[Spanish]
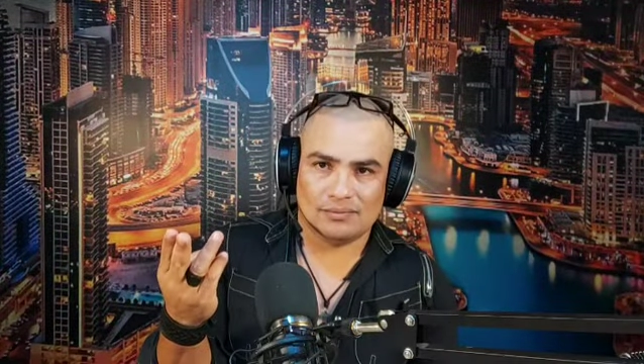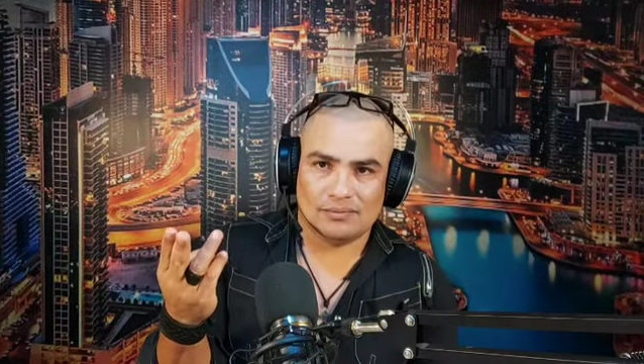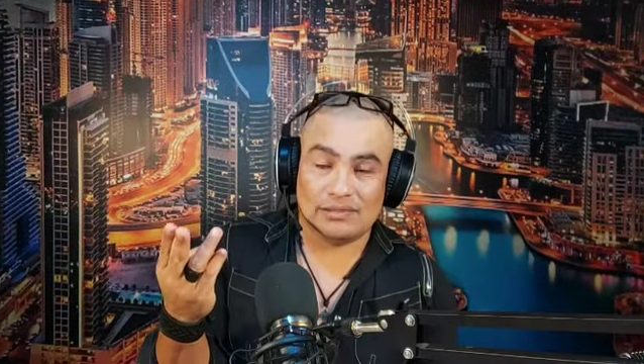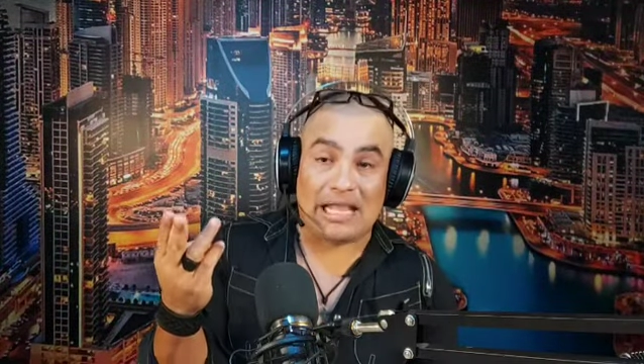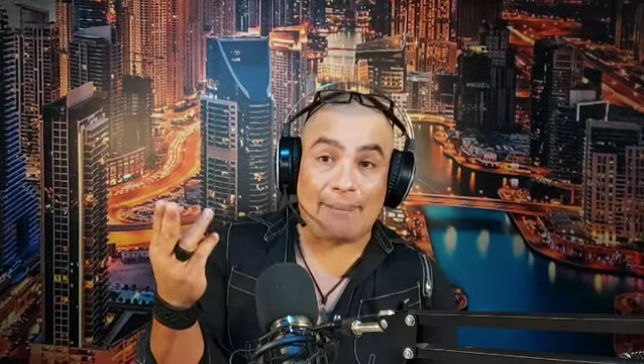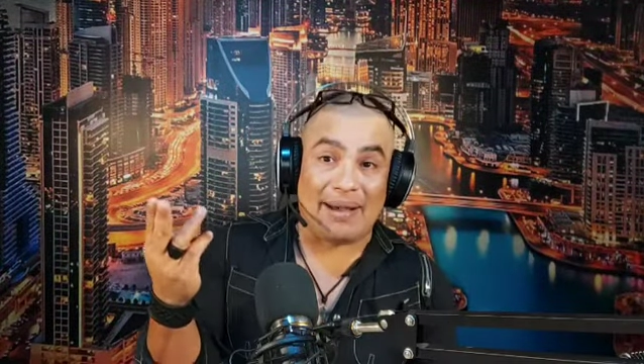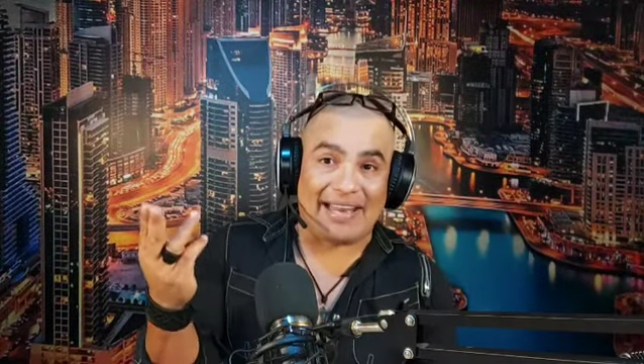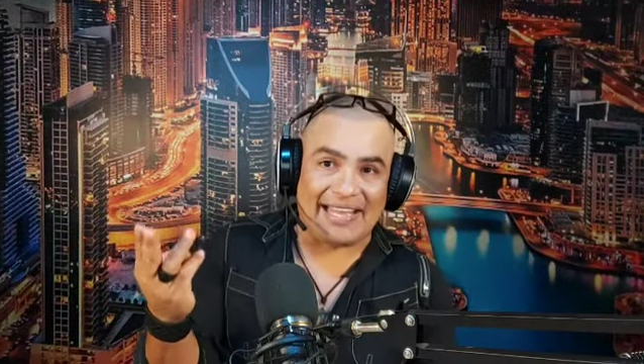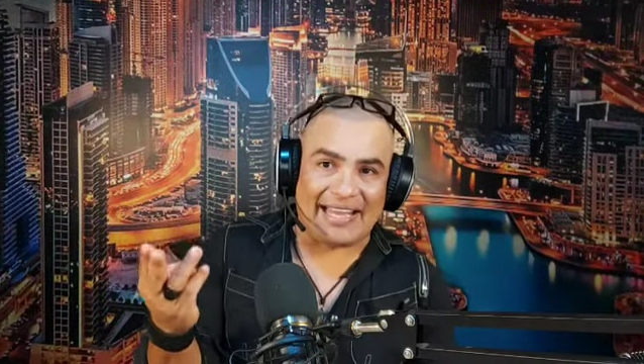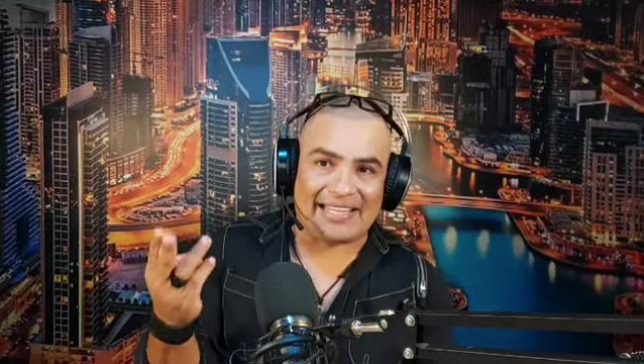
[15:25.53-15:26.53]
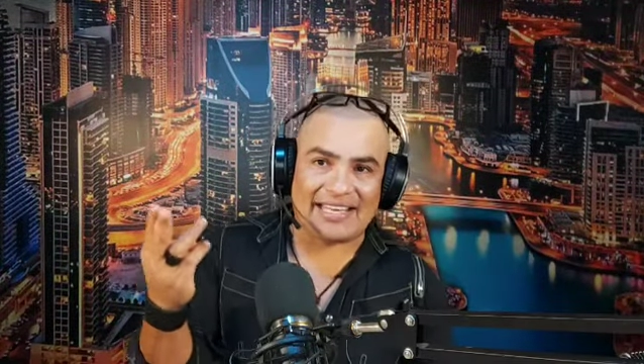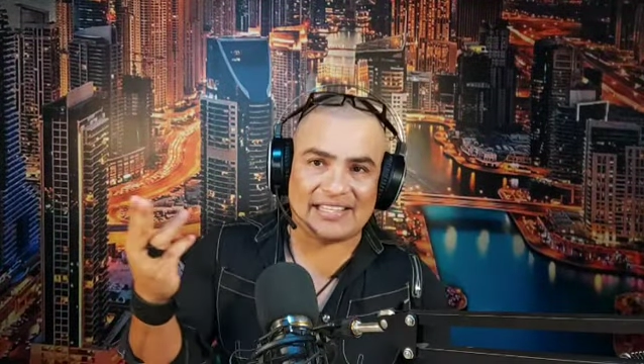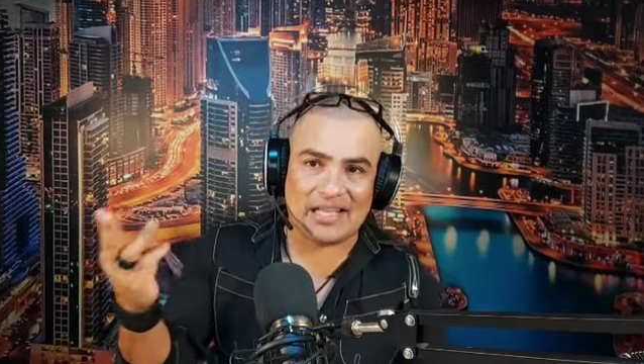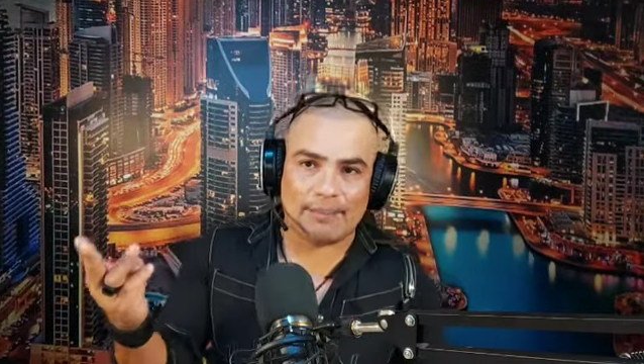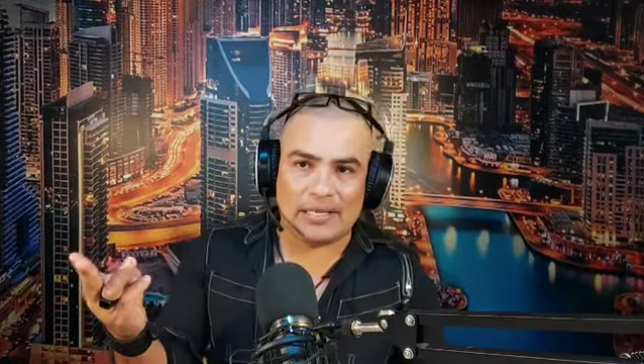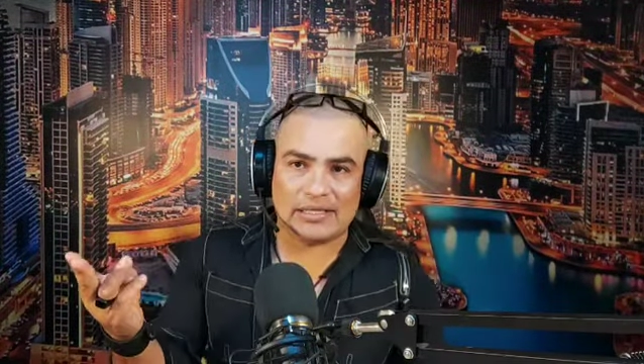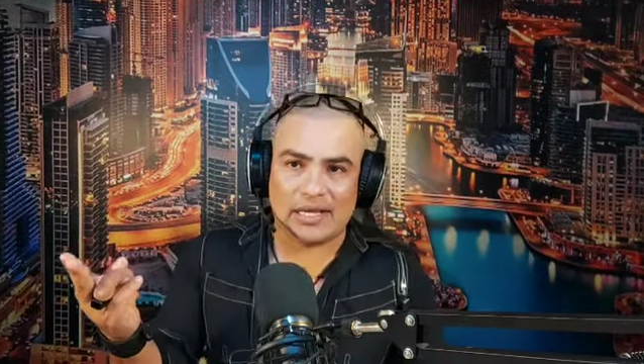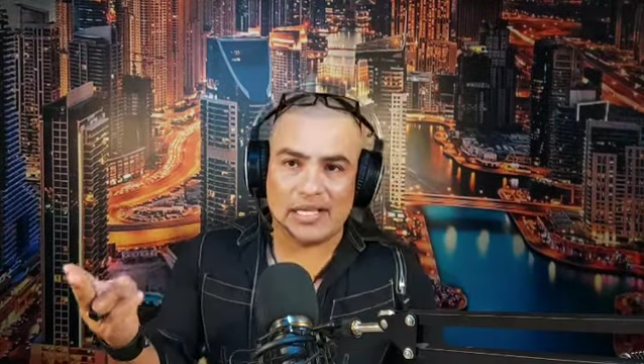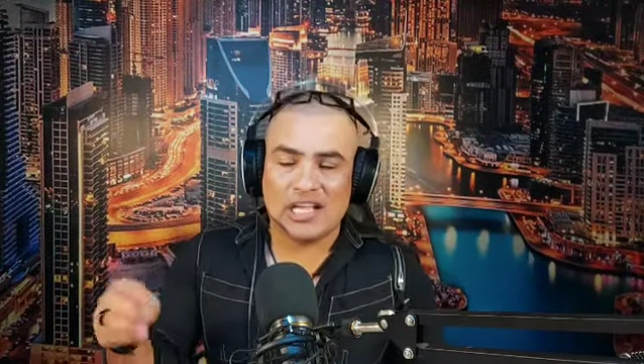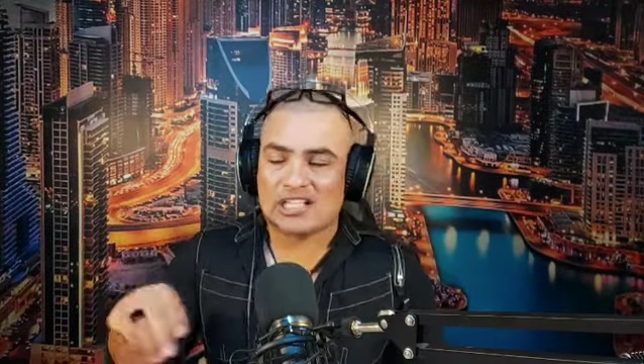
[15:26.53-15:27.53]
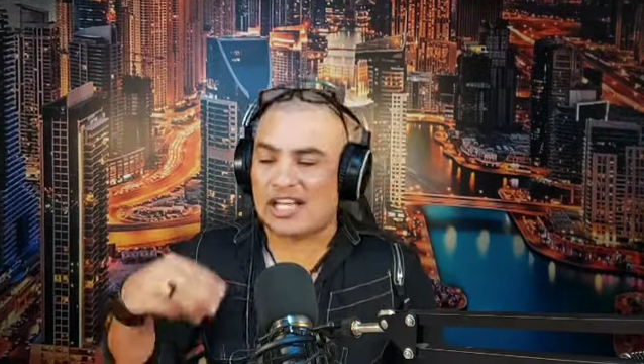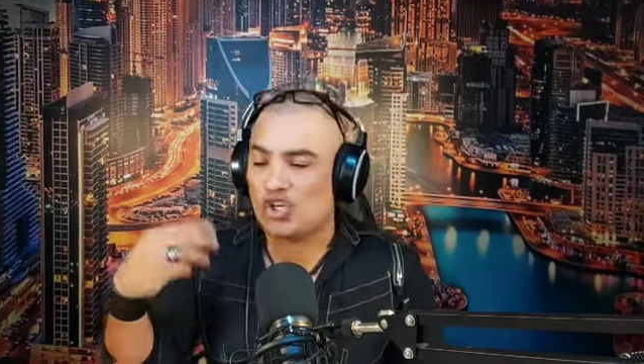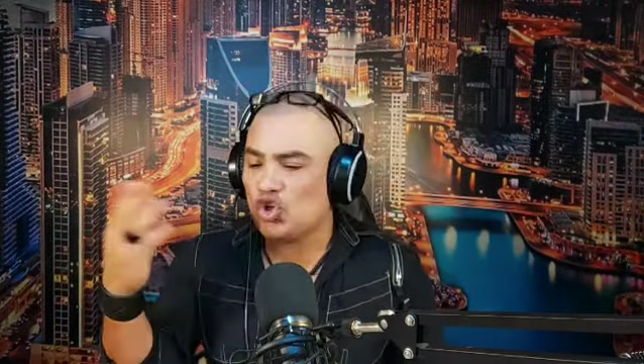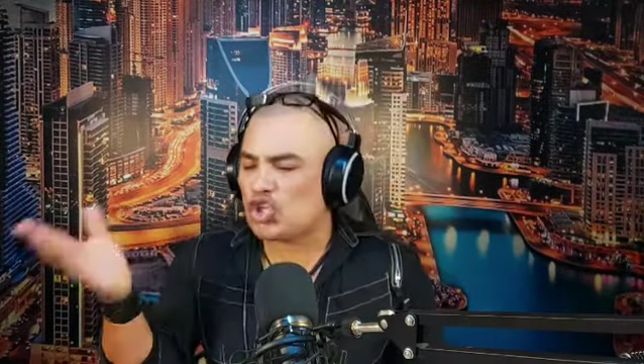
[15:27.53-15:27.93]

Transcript: La pareja de la tía Pita salió